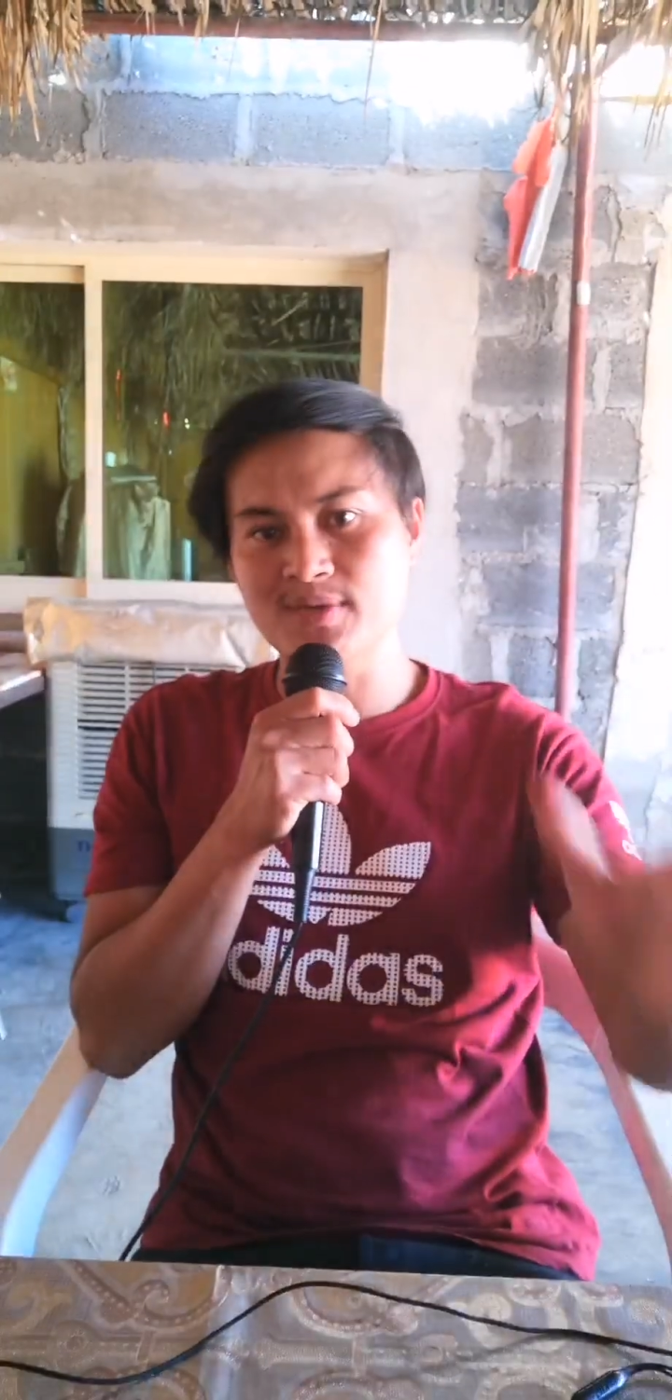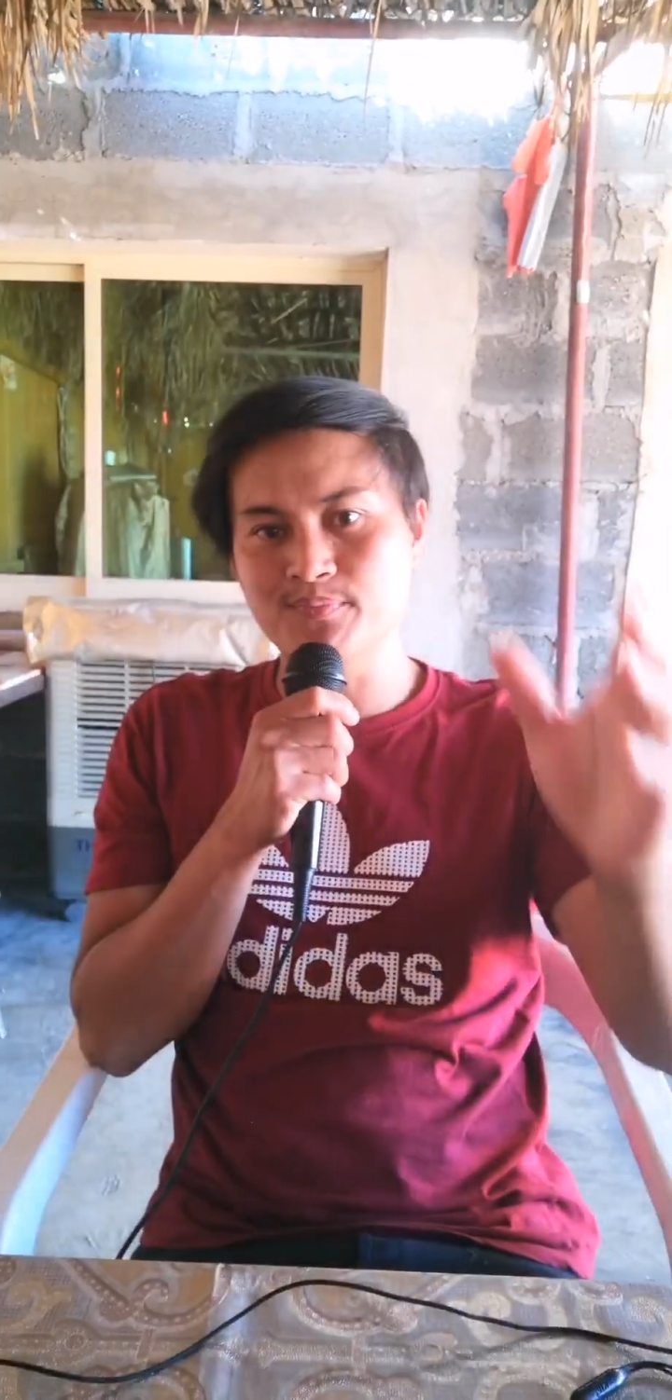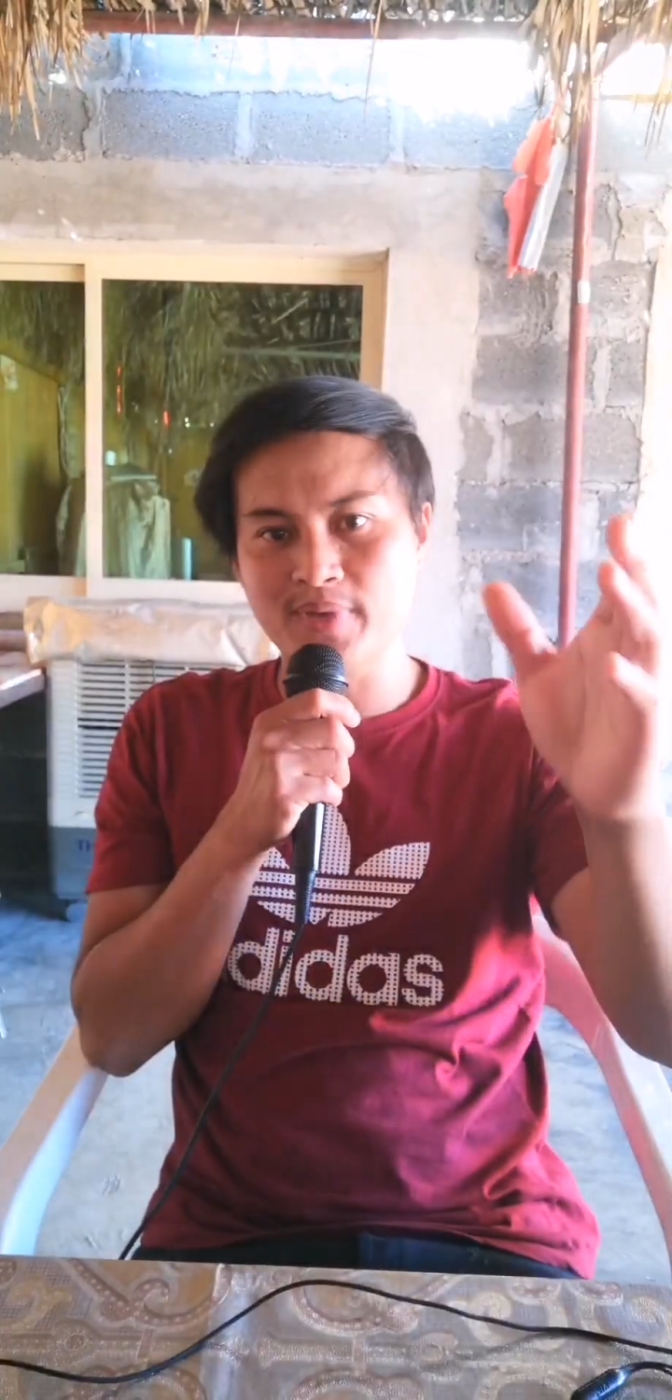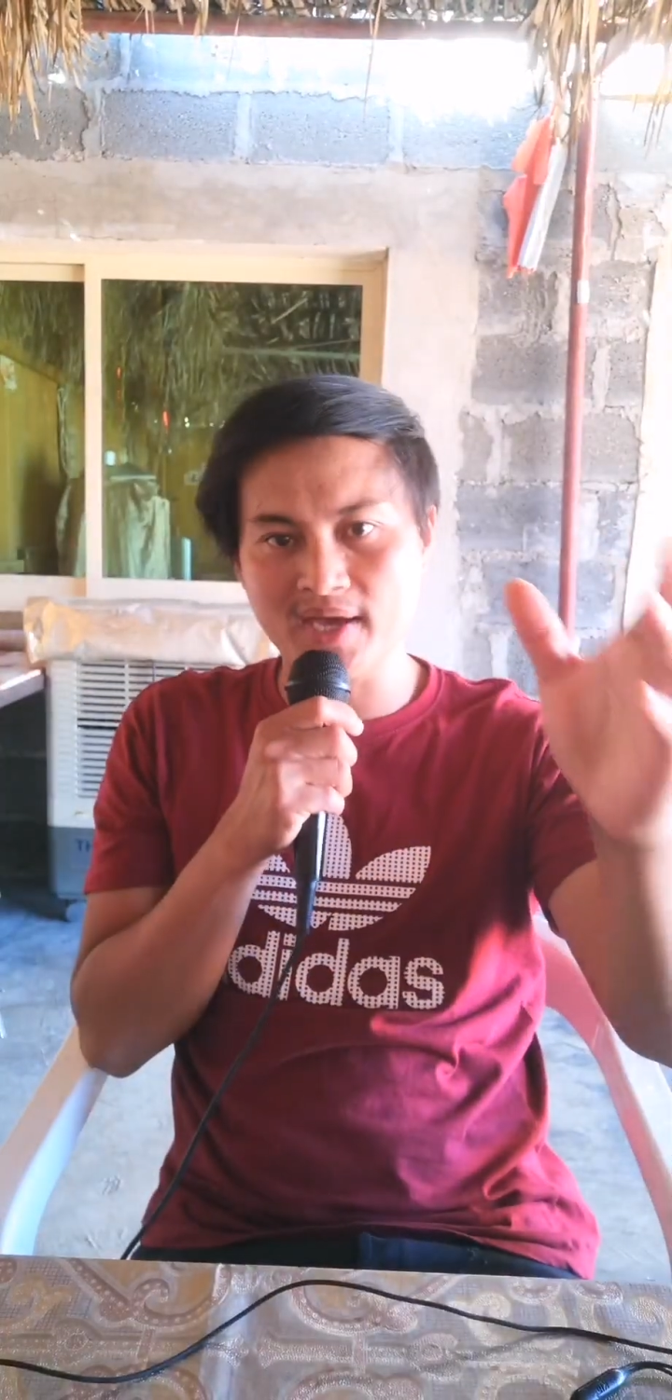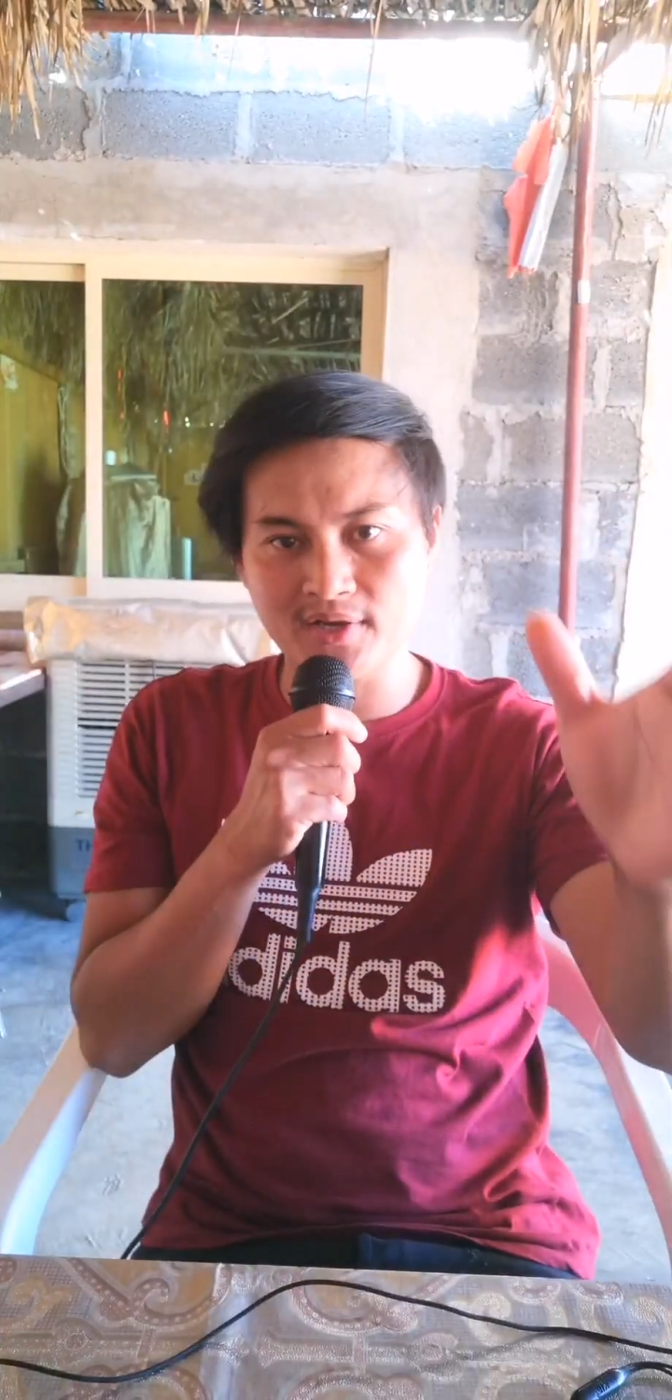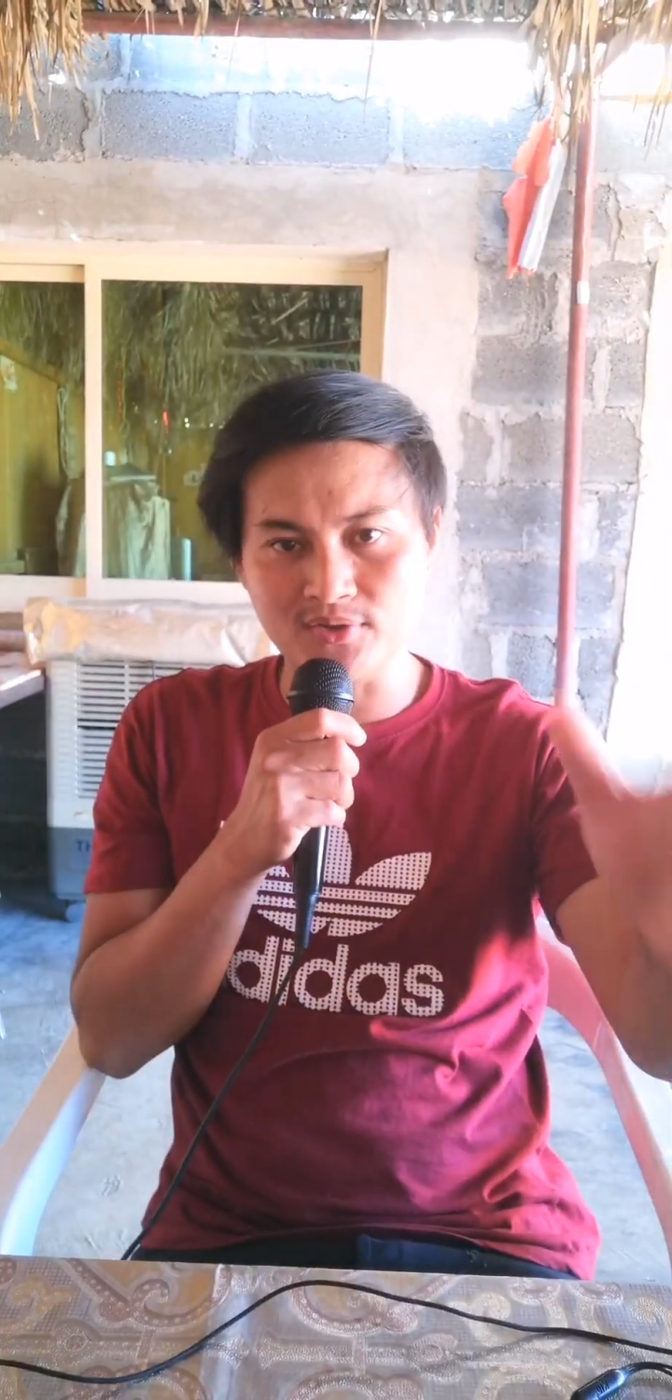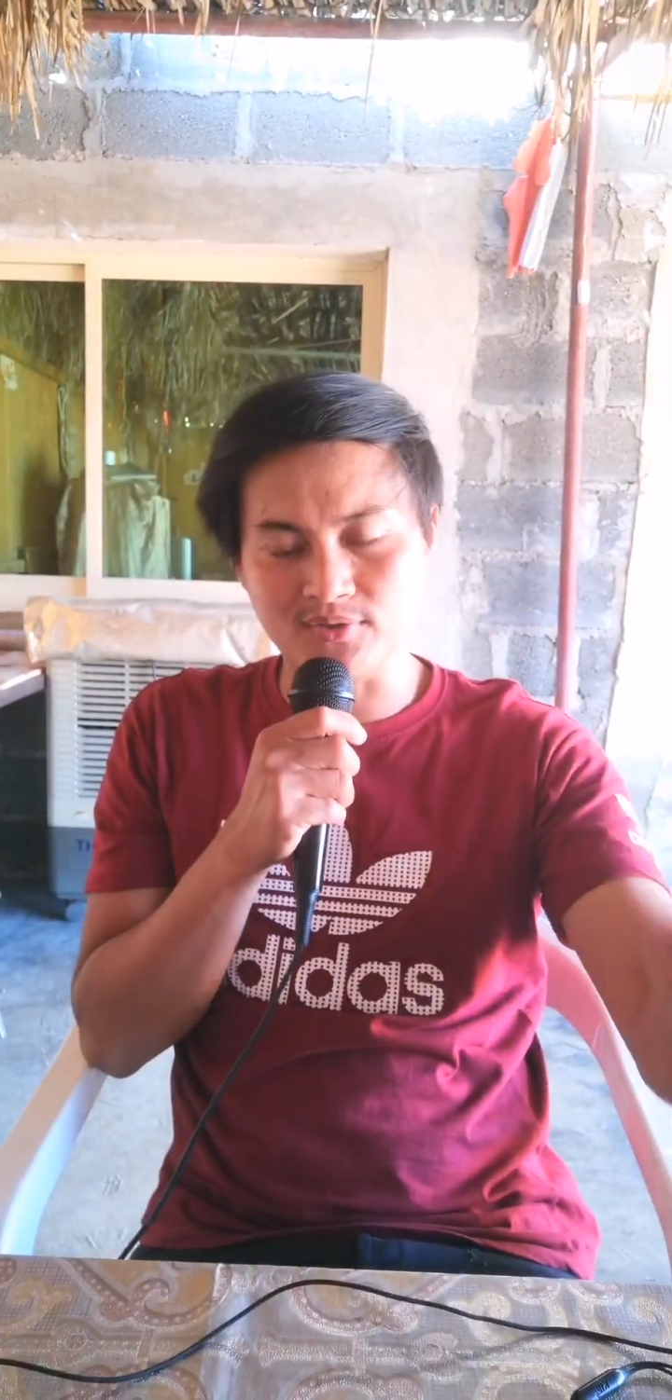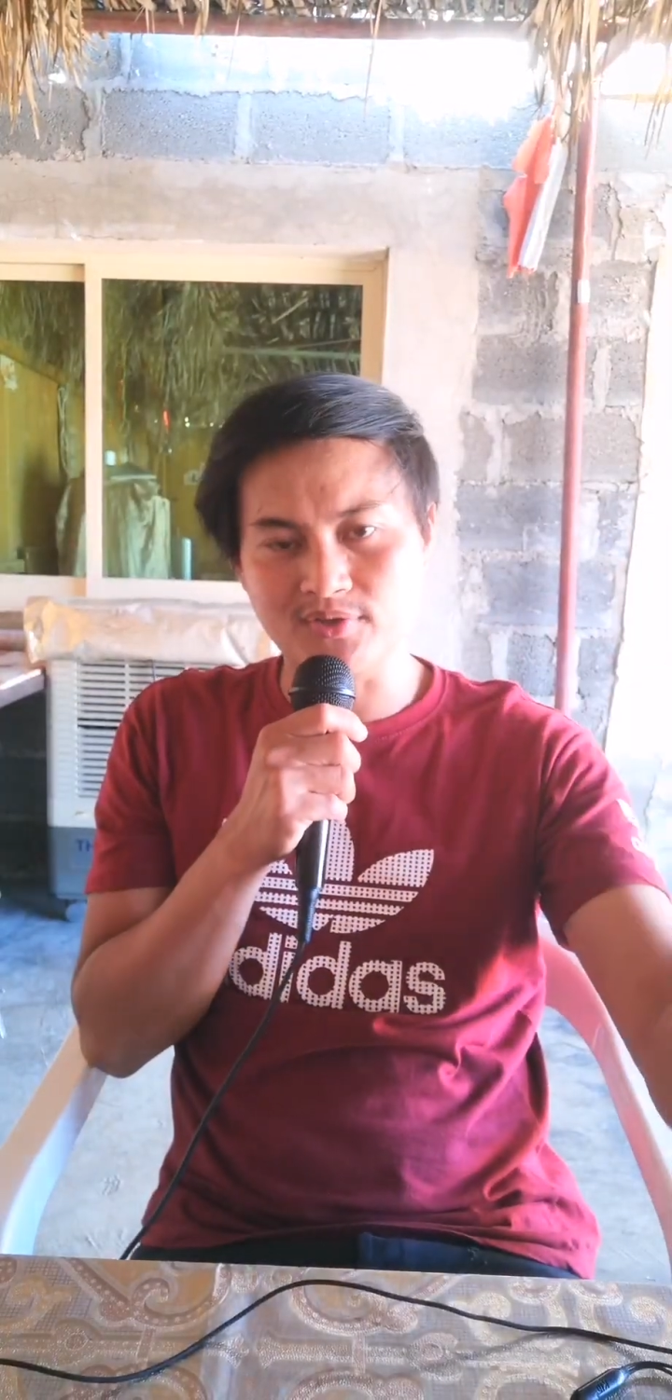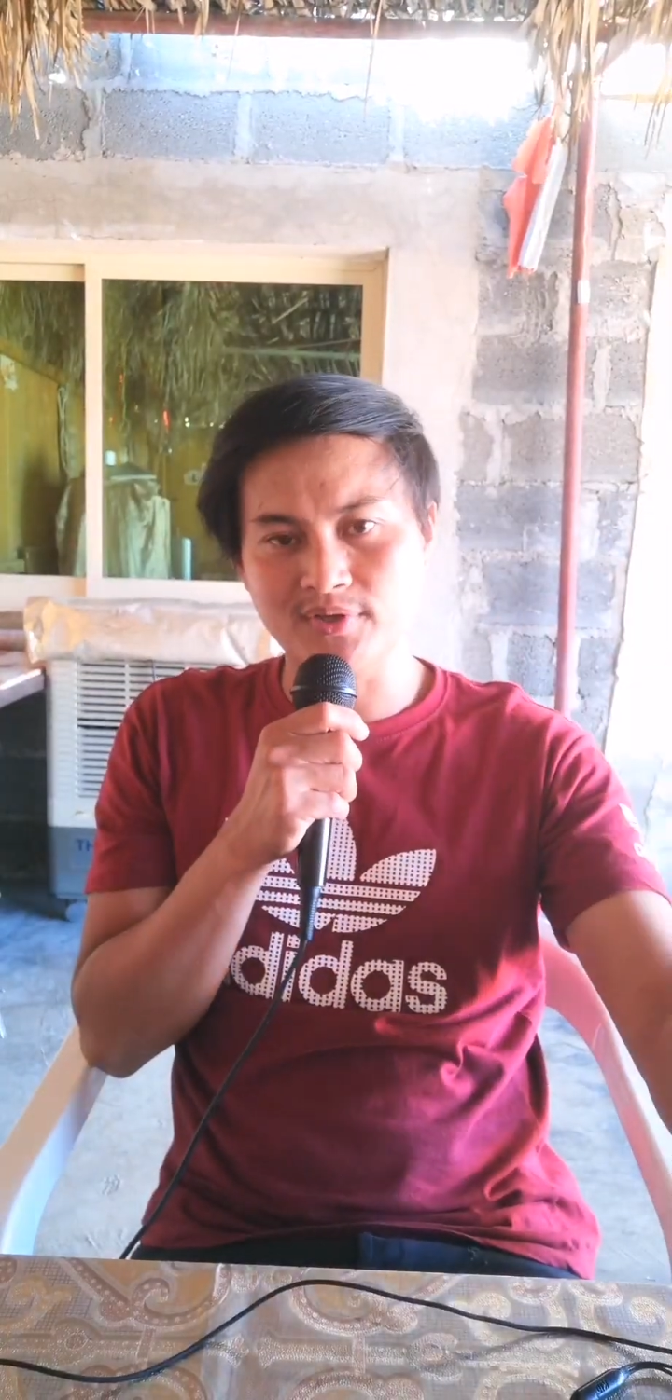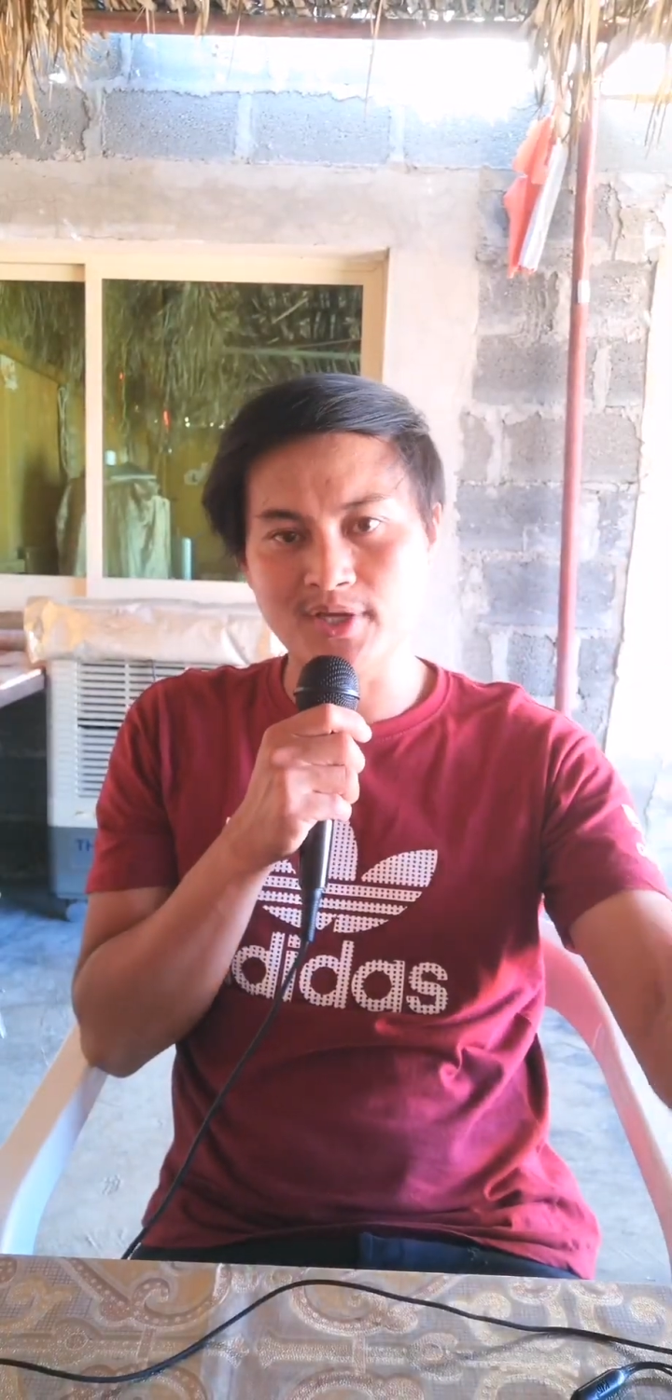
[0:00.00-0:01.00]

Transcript: imperyo,